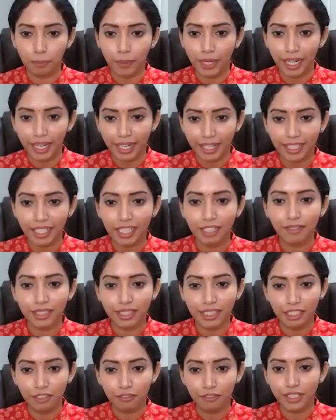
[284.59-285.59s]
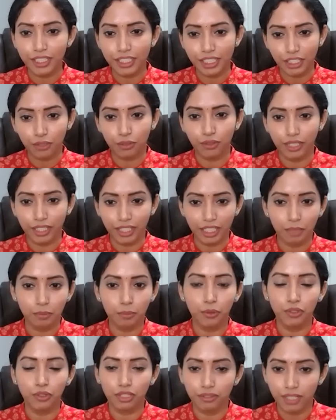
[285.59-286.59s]
பேரையே வந்து இன்ஃபினிட்டிக்குள்ள நீங்க
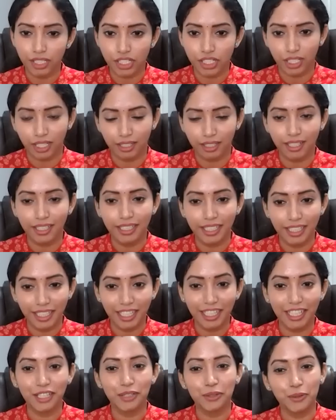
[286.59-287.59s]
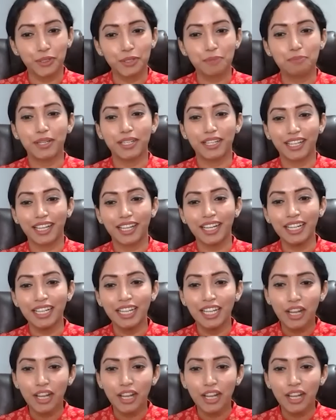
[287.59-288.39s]
போட்டு வச்சீங்கன்னா நீங்களே நோட் பண்ணலாம்